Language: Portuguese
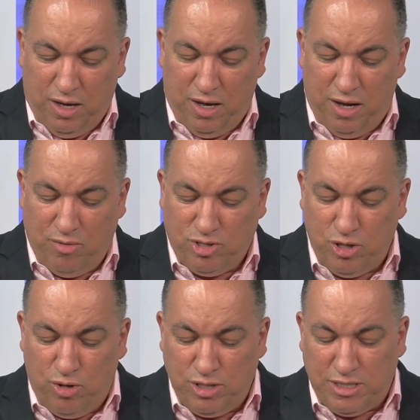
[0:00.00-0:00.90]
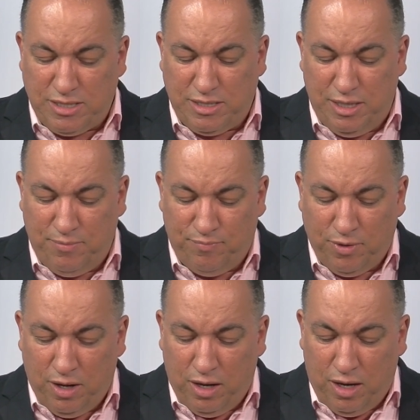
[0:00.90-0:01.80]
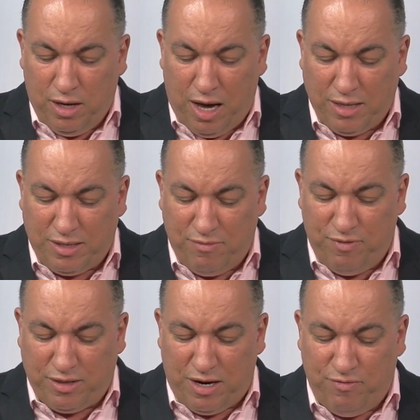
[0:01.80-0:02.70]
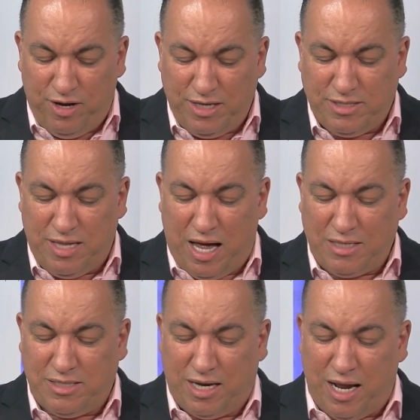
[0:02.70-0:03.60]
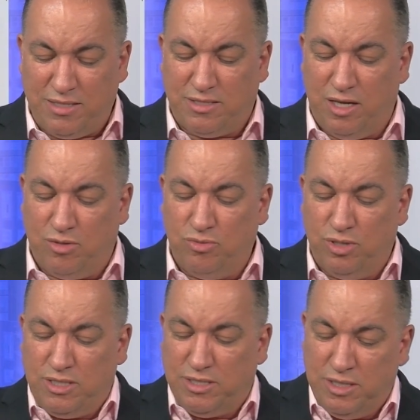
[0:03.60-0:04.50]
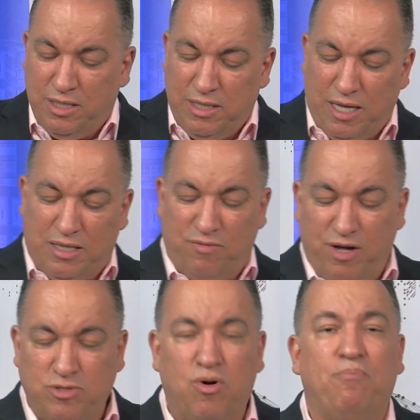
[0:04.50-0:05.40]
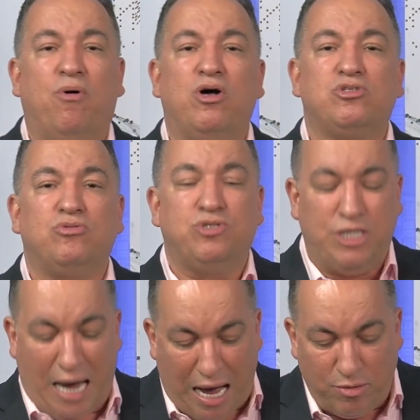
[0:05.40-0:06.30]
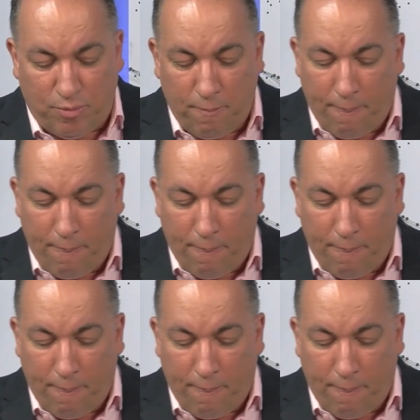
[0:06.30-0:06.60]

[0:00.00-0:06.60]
É, o Senhor diz assim, atra através das Sagradas Escrituras, através do apóstolo Tiago: